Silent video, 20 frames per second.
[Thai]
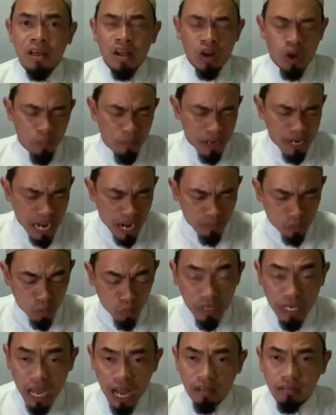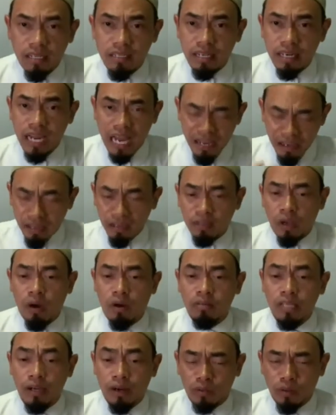เราพยายามทุกอย่างที่จะได้เงินทอง
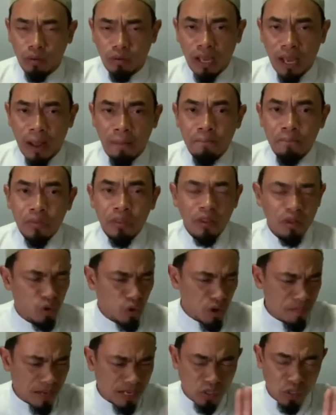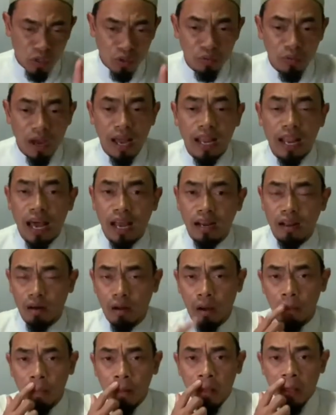ที่เราต้องการ โดยไม่สนว่าล้านอาร
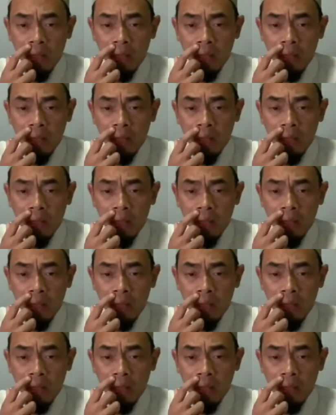อม